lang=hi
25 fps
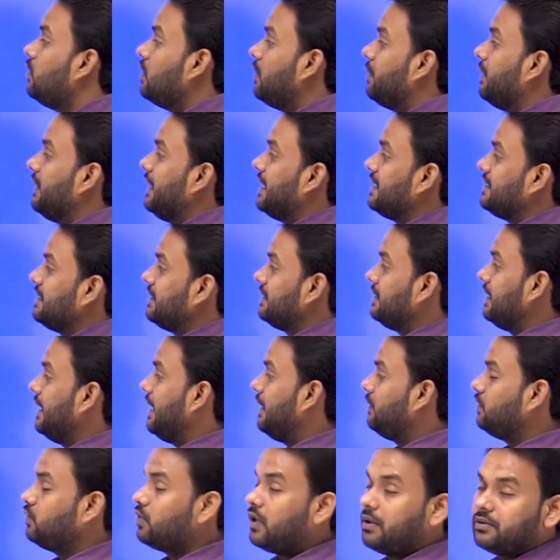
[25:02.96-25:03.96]
तो अपन कह सकते
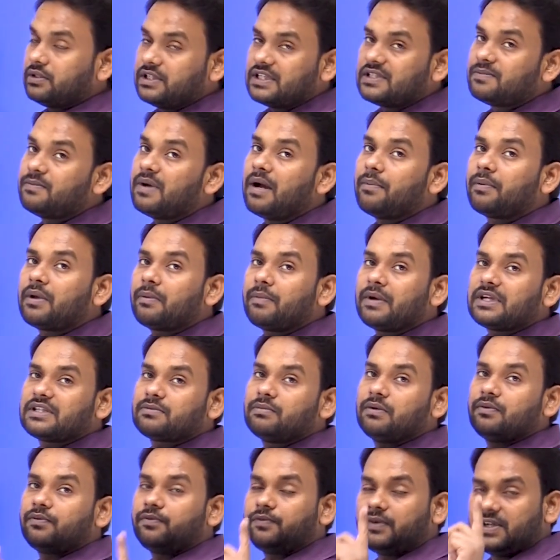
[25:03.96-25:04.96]
हैं जो आप जिसमें आपके पास
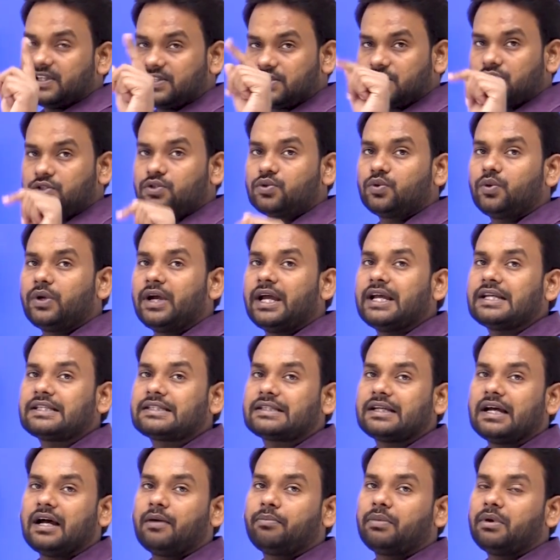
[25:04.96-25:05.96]
में फर्स्ट जो
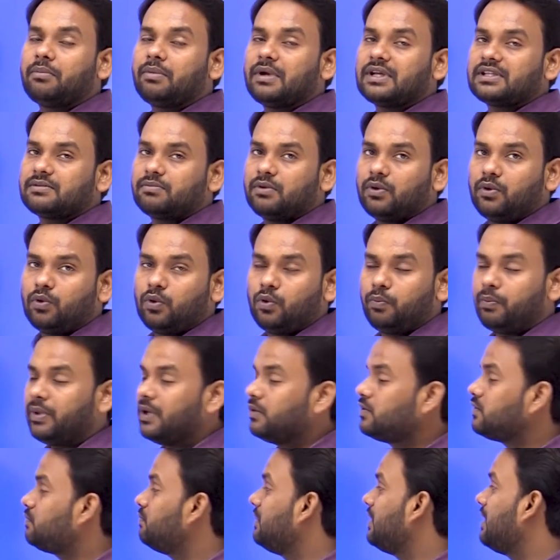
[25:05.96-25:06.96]
एस का आपके पास में ग्रुप
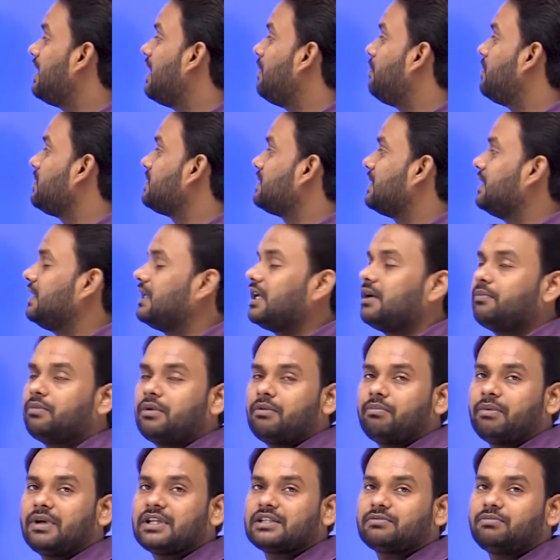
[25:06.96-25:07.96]
है उसमें क्या प्रेजेंट
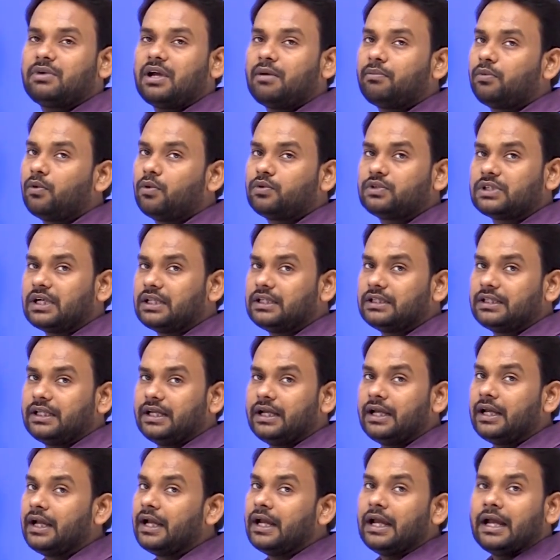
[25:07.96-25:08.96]
आपके पास में आप लोग जानते
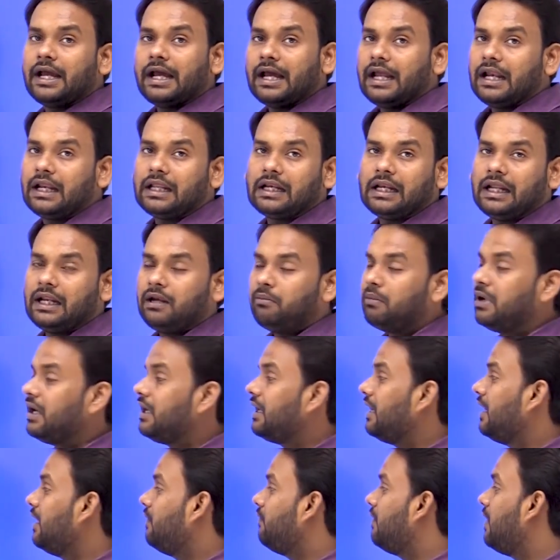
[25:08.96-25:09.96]
हैं एल्कलाइन
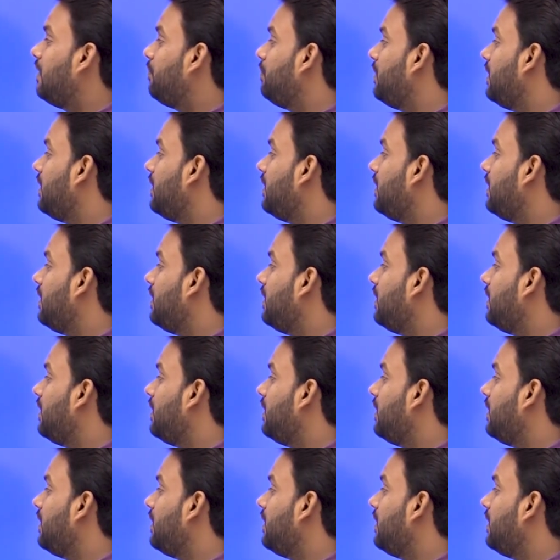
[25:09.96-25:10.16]
मेटल है वहाँ